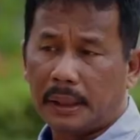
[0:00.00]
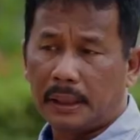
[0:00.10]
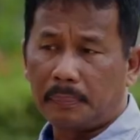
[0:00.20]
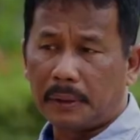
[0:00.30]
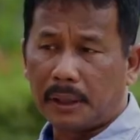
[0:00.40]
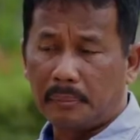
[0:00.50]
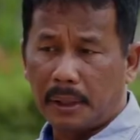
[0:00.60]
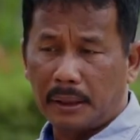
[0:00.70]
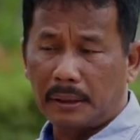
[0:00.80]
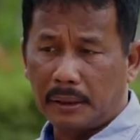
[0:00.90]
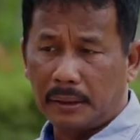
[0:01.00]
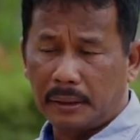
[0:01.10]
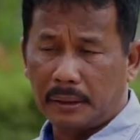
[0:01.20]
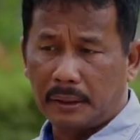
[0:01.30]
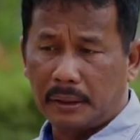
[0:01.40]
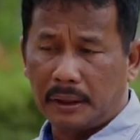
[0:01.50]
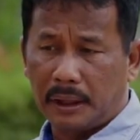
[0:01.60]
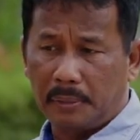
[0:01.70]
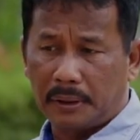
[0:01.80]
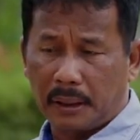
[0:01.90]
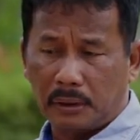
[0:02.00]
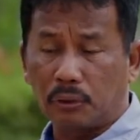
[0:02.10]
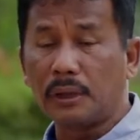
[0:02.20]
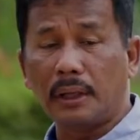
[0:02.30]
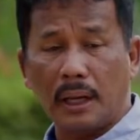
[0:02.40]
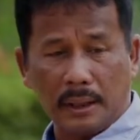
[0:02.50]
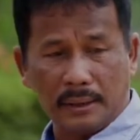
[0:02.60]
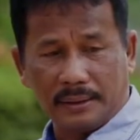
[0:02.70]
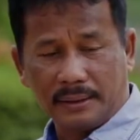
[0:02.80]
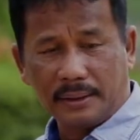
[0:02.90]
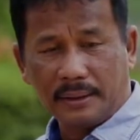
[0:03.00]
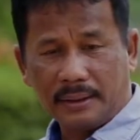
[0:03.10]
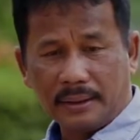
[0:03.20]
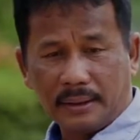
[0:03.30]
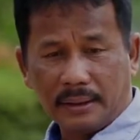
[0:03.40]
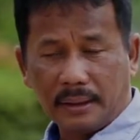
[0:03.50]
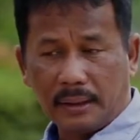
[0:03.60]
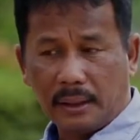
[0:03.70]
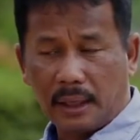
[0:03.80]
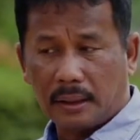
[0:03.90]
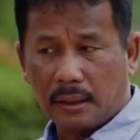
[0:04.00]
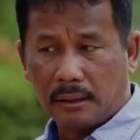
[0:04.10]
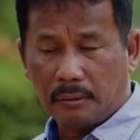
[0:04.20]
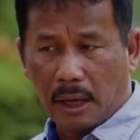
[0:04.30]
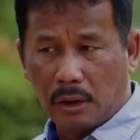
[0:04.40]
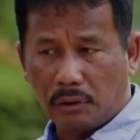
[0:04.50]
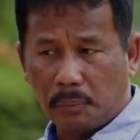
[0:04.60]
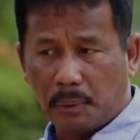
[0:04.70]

Karena penerima ini, ini tidak bisa langsung hilang. Ini data ini harus